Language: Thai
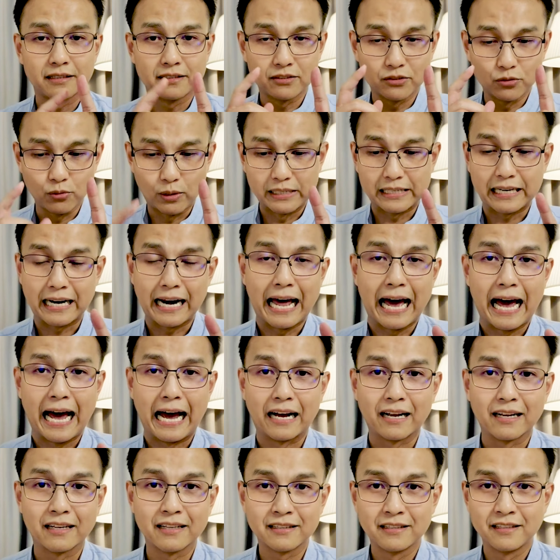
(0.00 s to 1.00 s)
ส่วนกลาง
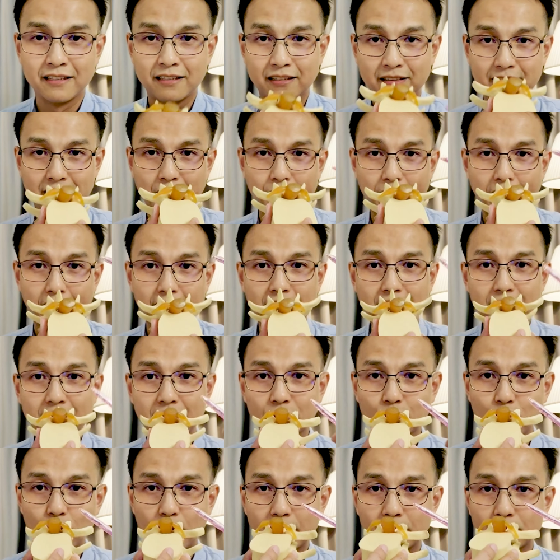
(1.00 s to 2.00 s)
เส้นอันนี้คือ
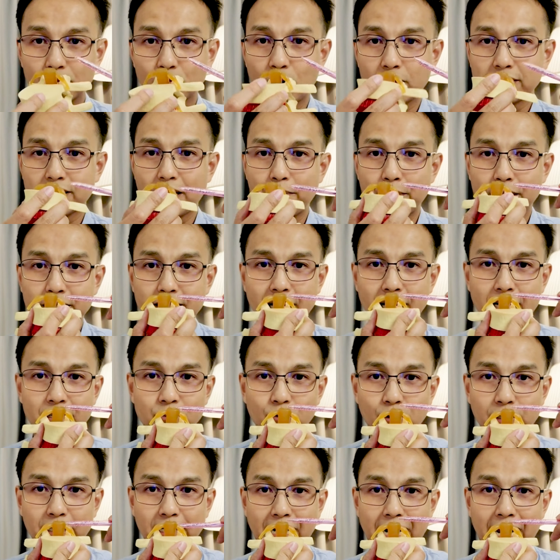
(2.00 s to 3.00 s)
ตัวตัวเส้นประสาทส่
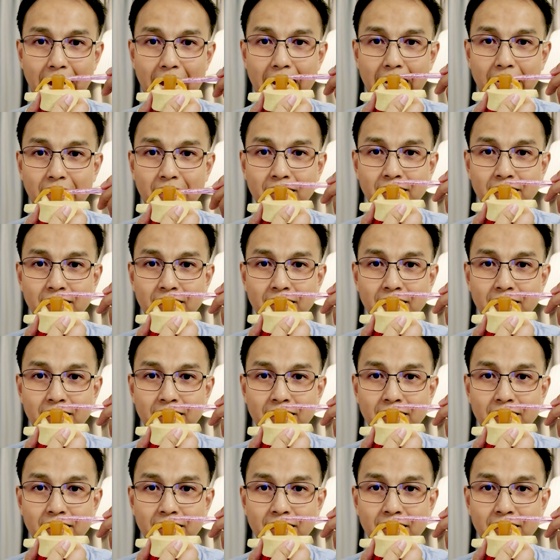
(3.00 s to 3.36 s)
วนกลาง